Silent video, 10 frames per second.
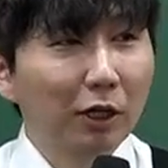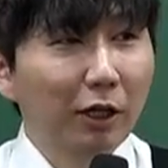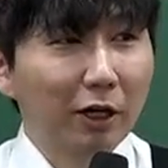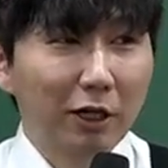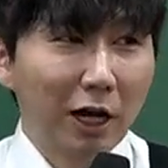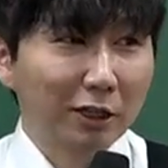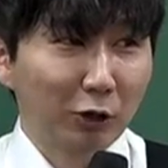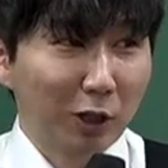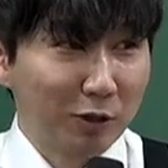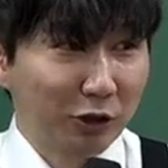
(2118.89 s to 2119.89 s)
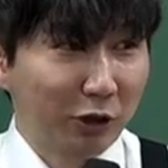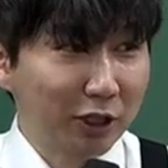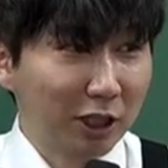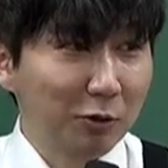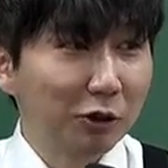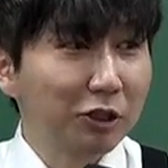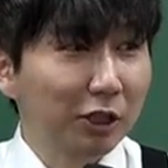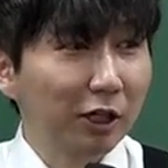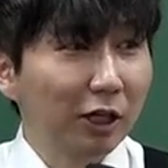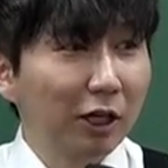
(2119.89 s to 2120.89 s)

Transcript: 걔를 강사로 데뷔시켜 야지 이러면서 이제